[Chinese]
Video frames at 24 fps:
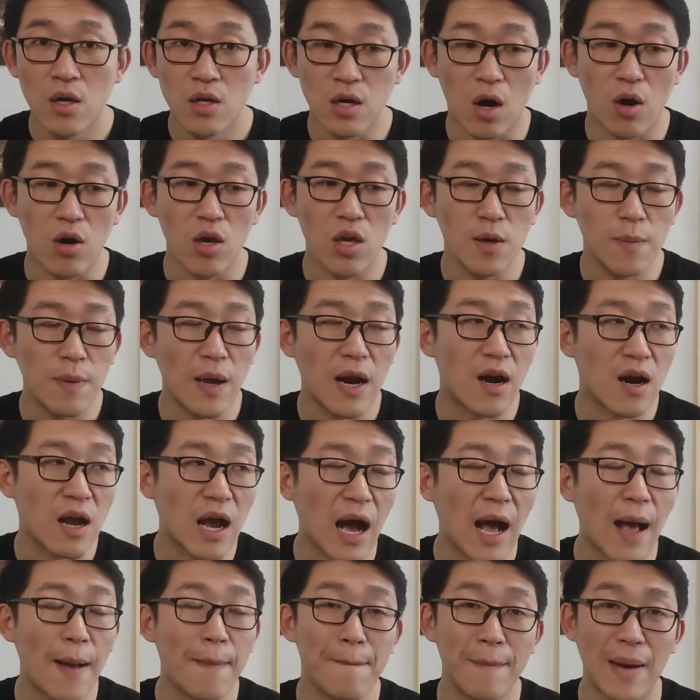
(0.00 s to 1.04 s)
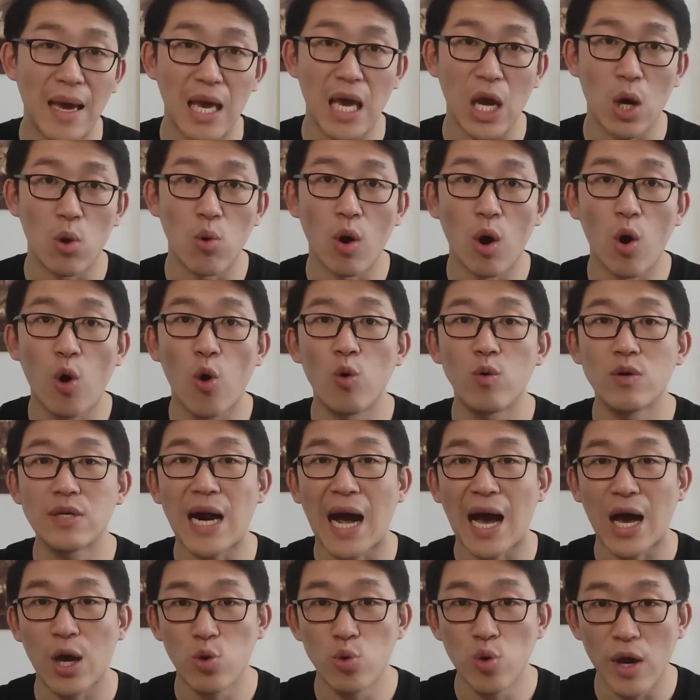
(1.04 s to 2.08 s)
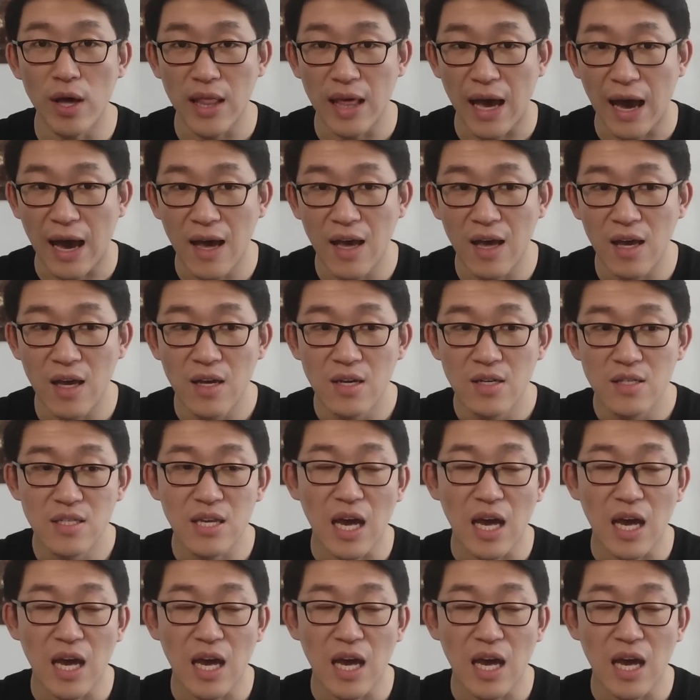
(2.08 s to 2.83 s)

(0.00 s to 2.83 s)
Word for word: 然后一边看美国轰炸越南，